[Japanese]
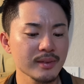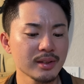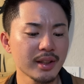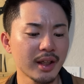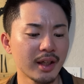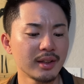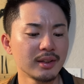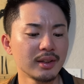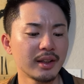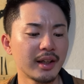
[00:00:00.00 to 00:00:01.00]
で、
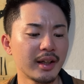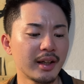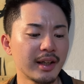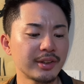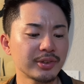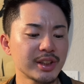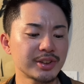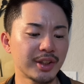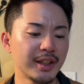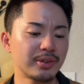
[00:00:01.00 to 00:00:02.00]
えー、伊藤選
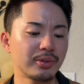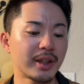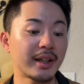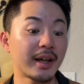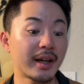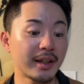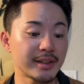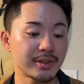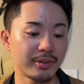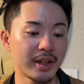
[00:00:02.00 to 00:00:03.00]
手にヒット打たれてからで
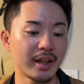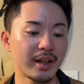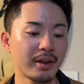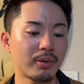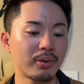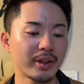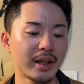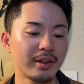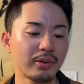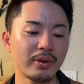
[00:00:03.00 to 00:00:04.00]
すよね、ここ
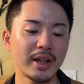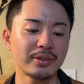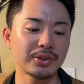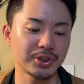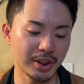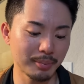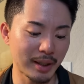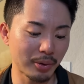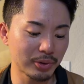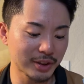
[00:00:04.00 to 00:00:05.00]
で横川投手に、
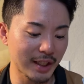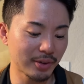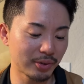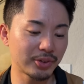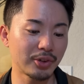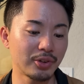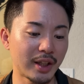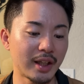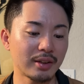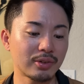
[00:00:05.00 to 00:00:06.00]
まあ6対4という
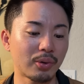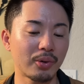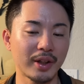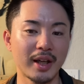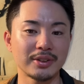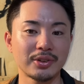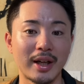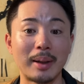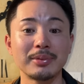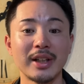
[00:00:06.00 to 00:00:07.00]
ね、ところで、ちょっと
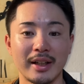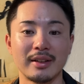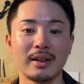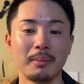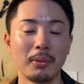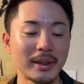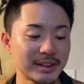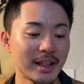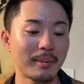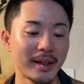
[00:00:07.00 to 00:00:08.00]
危ないって、もう
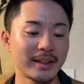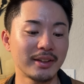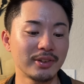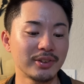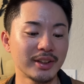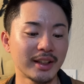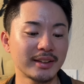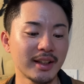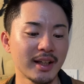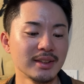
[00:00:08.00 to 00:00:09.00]
マジでやばいっていう風に
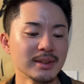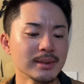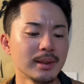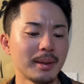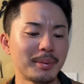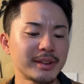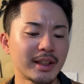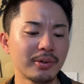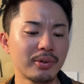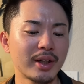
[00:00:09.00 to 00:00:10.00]
なって、
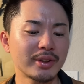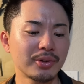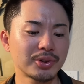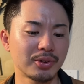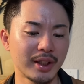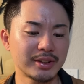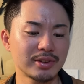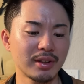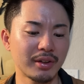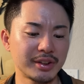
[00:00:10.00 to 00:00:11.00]
ピッチャー横川投手をね、
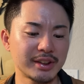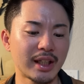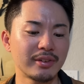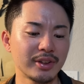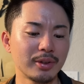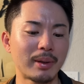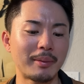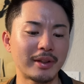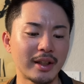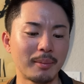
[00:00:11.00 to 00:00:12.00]
ツーアウト1、3塁の場
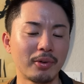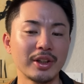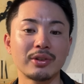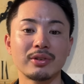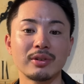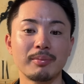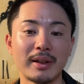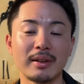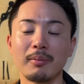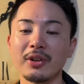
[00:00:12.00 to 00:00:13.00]
面で森、
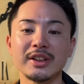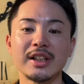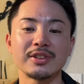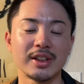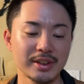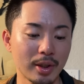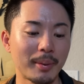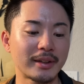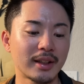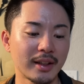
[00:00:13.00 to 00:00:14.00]
森選手なんですけど、
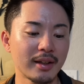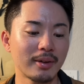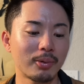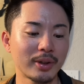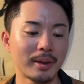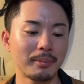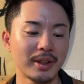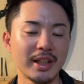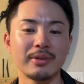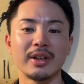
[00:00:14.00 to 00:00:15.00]
バッターね、ここで
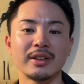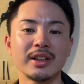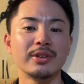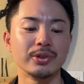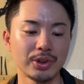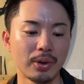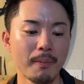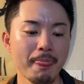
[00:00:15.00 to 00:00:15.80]
リリーフで行くんですよ。